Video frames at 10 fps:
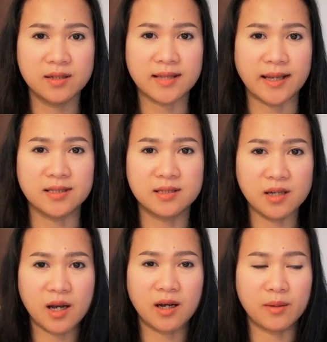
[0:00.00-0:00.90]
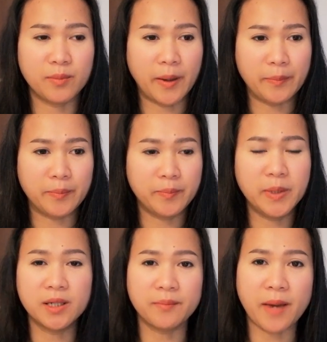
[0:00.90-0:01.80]
ใส่เสื้อแบบ
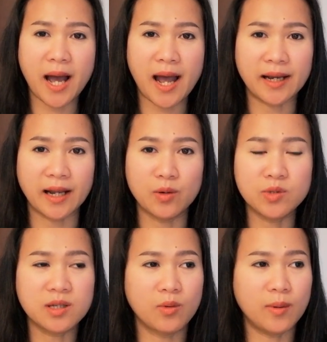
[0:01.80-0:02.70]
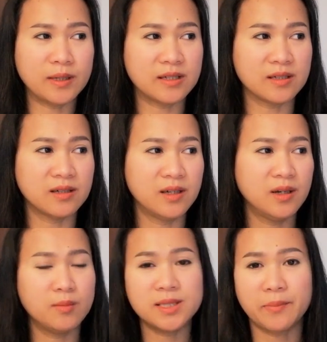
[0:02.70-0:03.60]
พื้นบ้านนะรู้สึกว่ามั
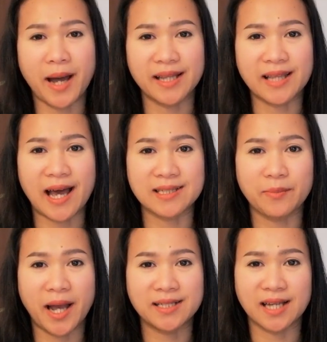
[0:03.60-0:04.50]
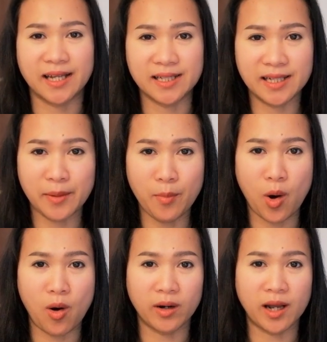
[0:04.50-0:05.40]
น็สบายตาสบายใจที่ได้ม
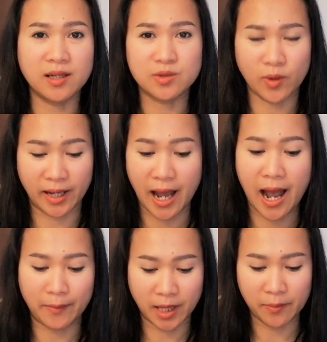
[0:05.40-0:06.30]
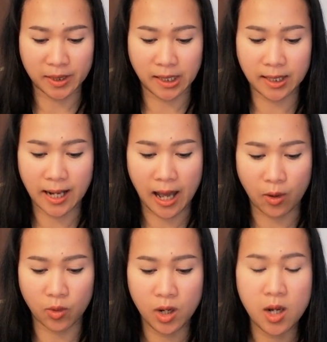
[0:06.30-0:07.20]
องนะสวยงามนะคะประเทศลาว
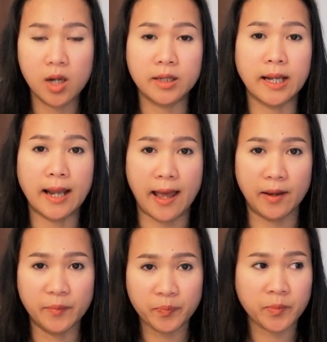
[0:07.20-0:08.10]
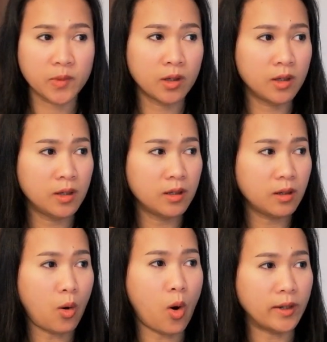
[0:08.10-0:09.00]
เนี่ยแหละ
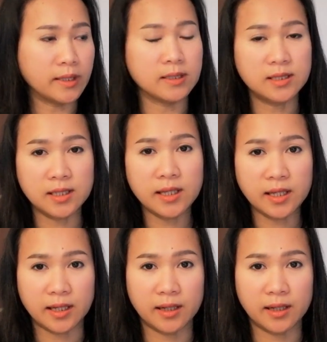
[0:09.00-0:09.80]
คนที่